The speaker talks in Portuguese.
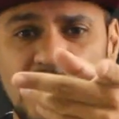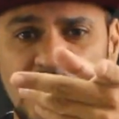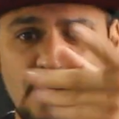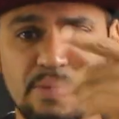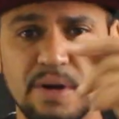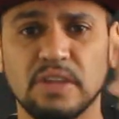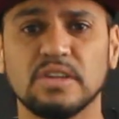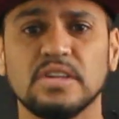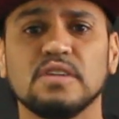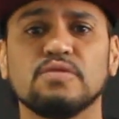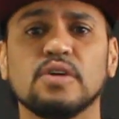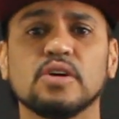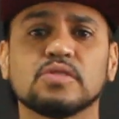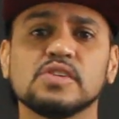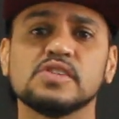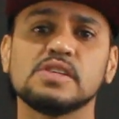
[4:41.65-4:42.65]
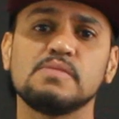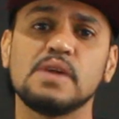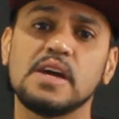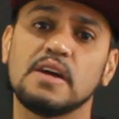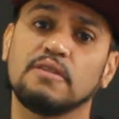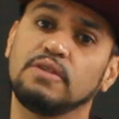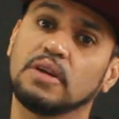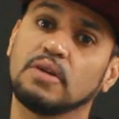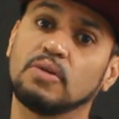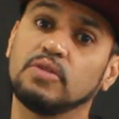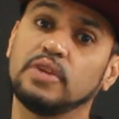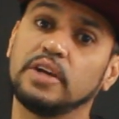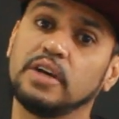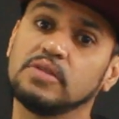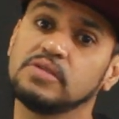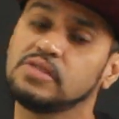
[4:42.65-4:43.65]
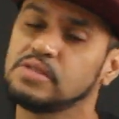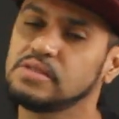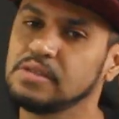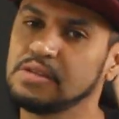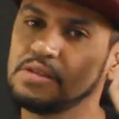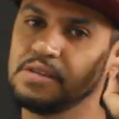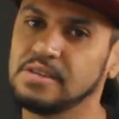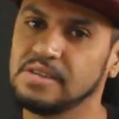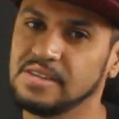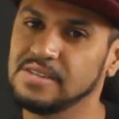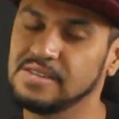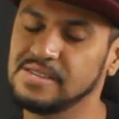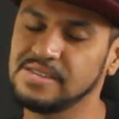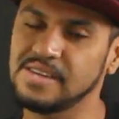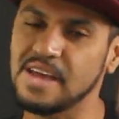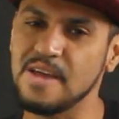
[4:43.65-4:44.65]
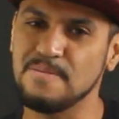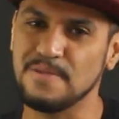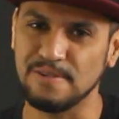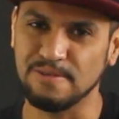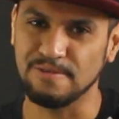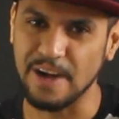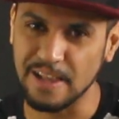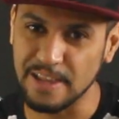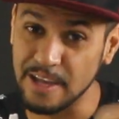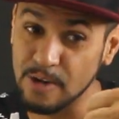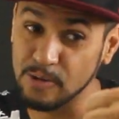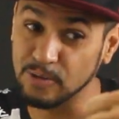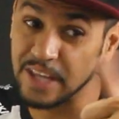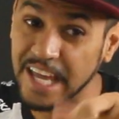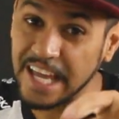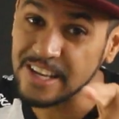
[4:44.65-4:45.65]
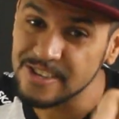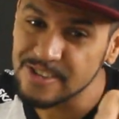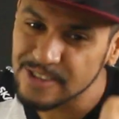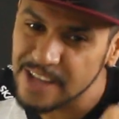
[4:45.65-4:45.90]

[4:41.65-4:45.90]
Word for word: Amanhã tô de volta às 11h30. Fique com Deus. Sempre. Valeu. Beijo.